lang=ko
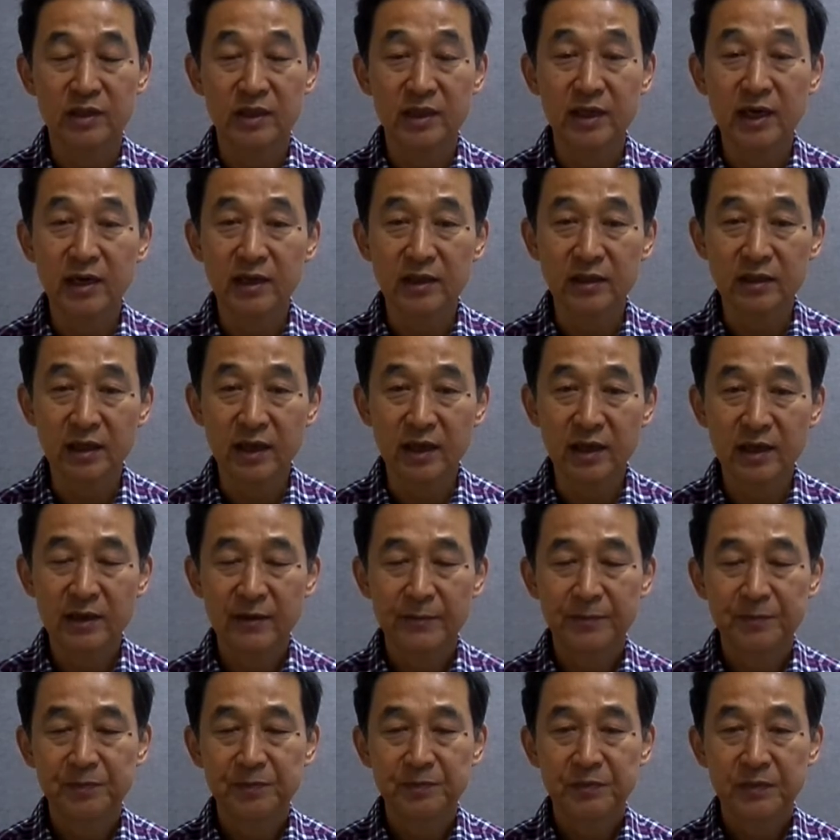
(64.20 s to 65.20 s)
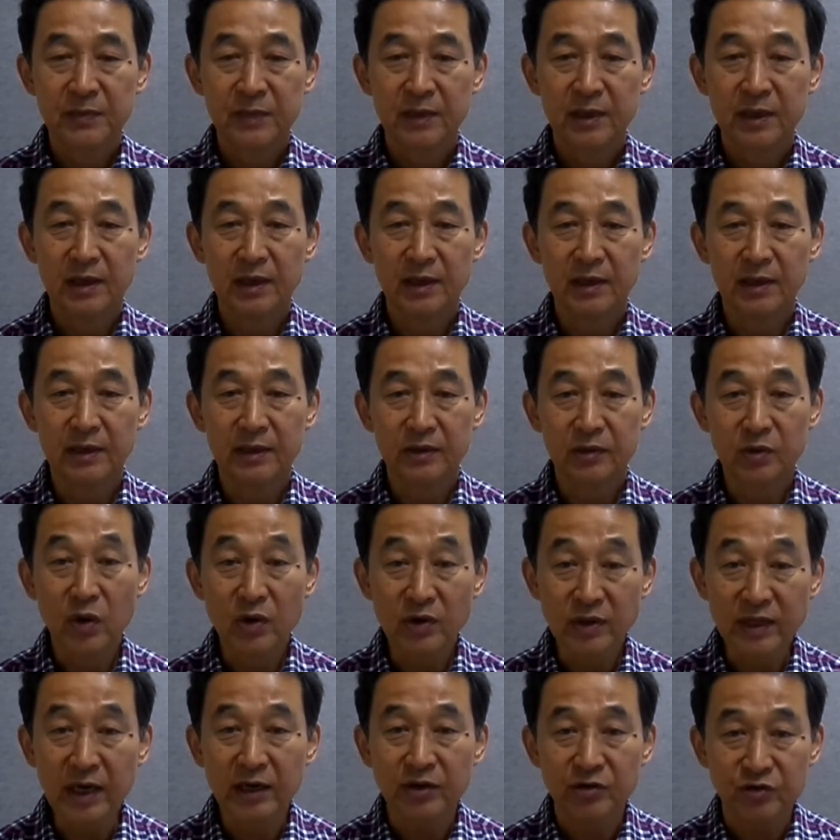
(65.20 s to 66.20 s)
이해하는 게 예,
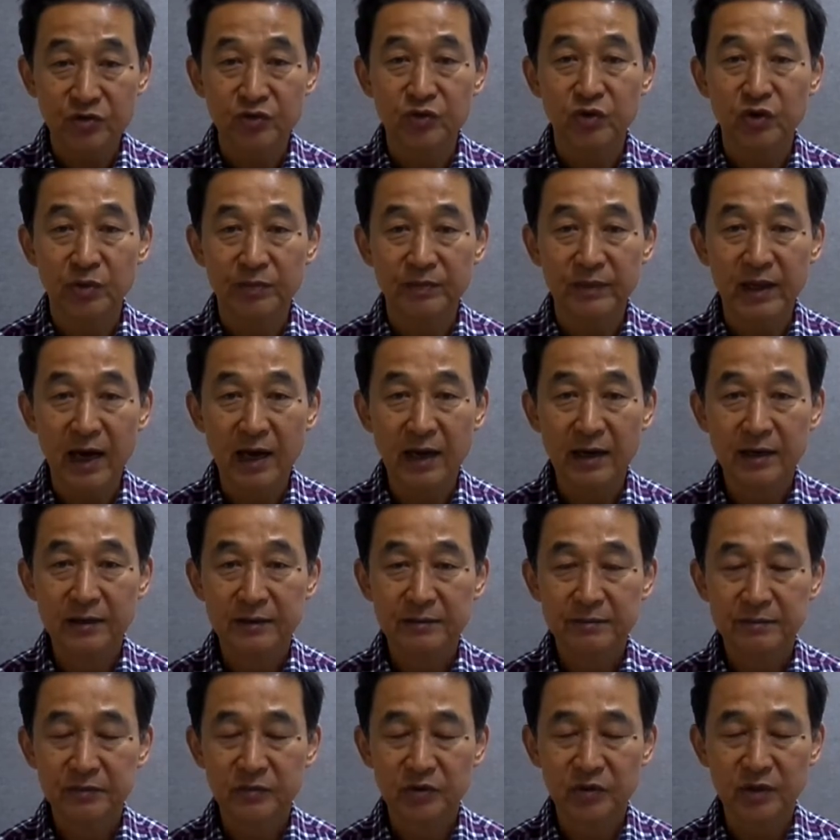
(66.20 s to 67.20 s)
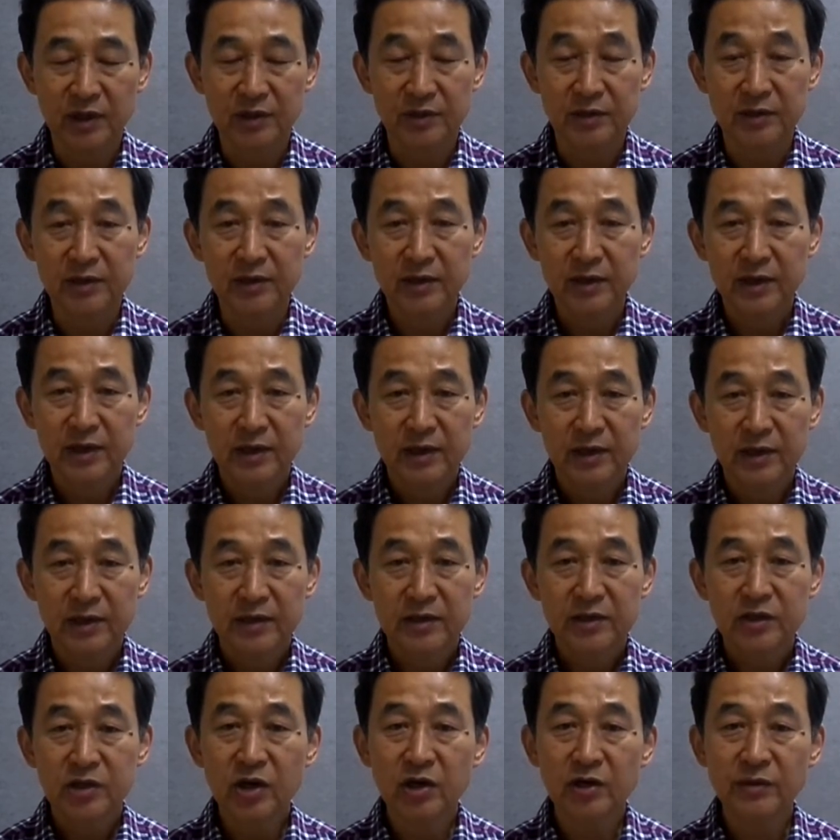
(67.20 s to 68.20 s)
굉장히 중요합니다. 그래서
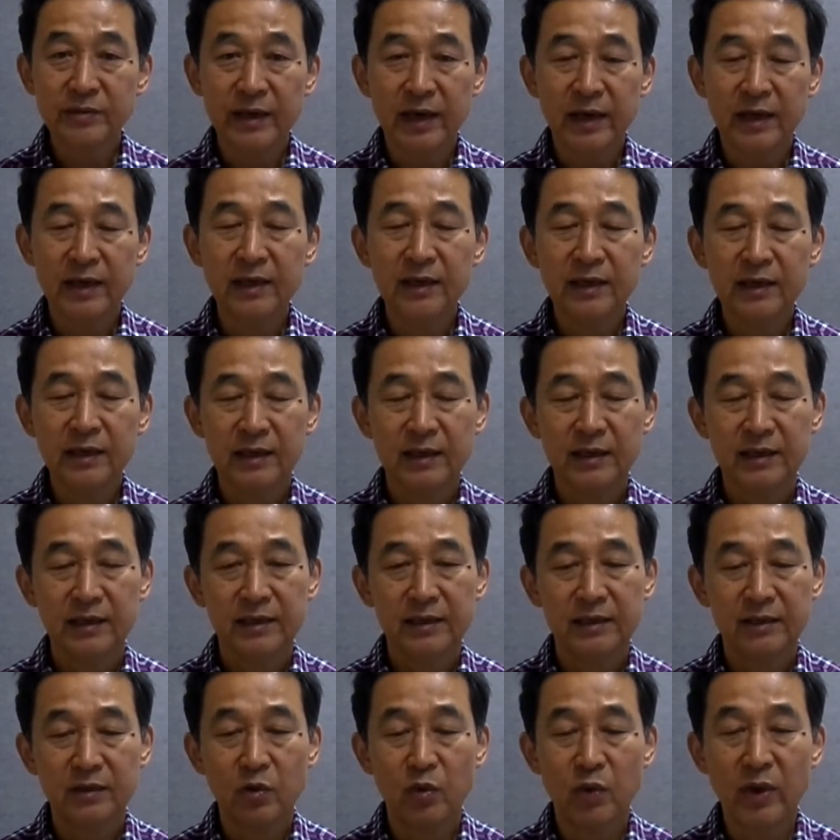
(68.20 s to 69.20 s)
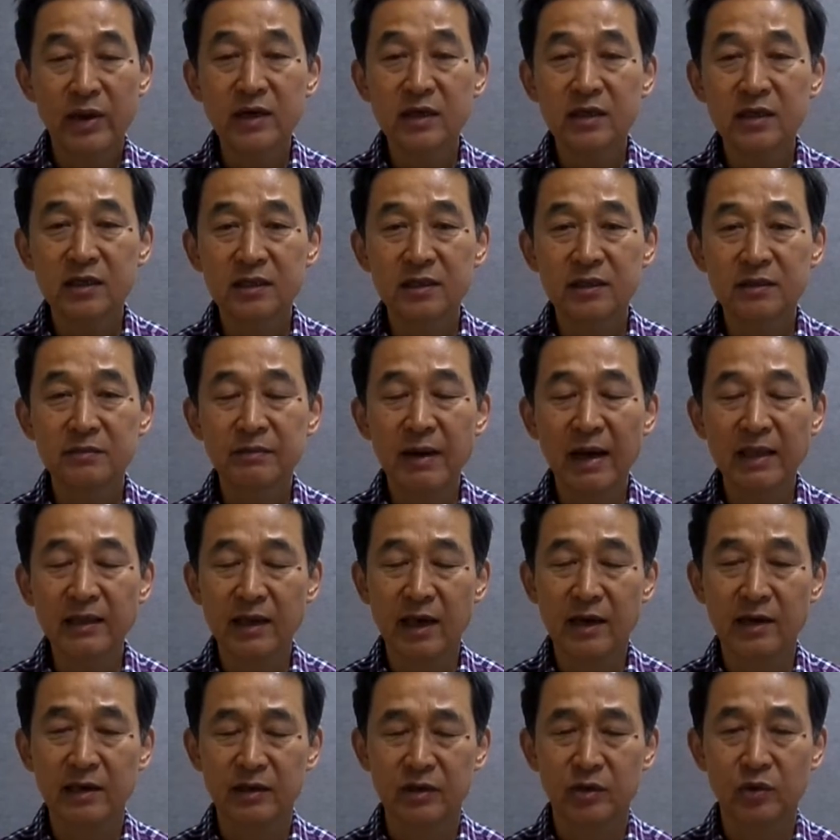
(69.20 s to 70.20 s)
처음에 외를
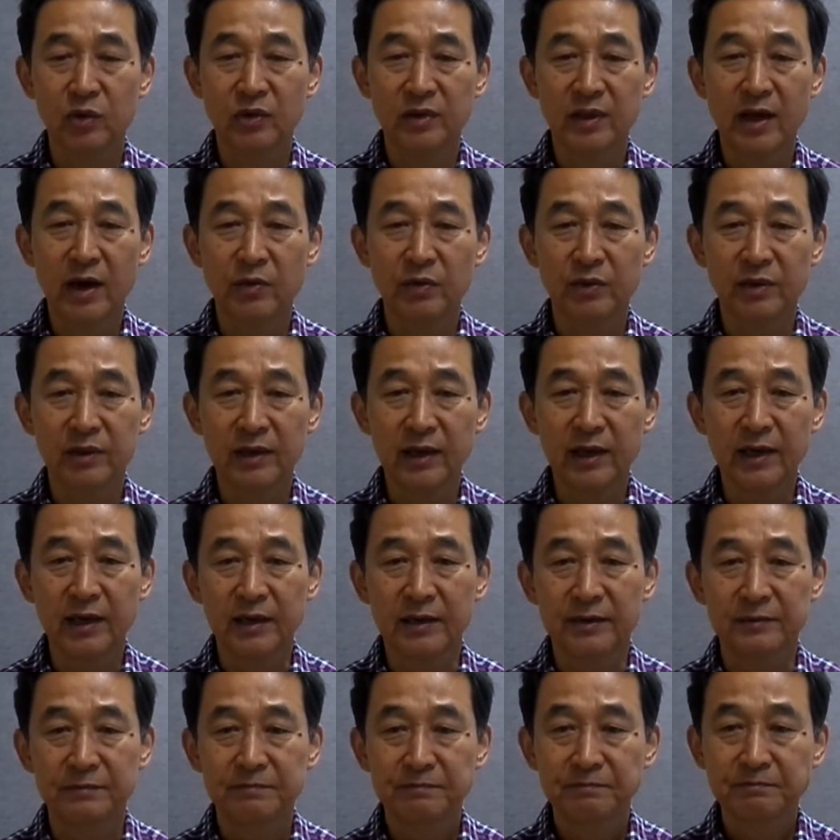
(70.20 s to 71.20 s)
만나는 기록이 나오는데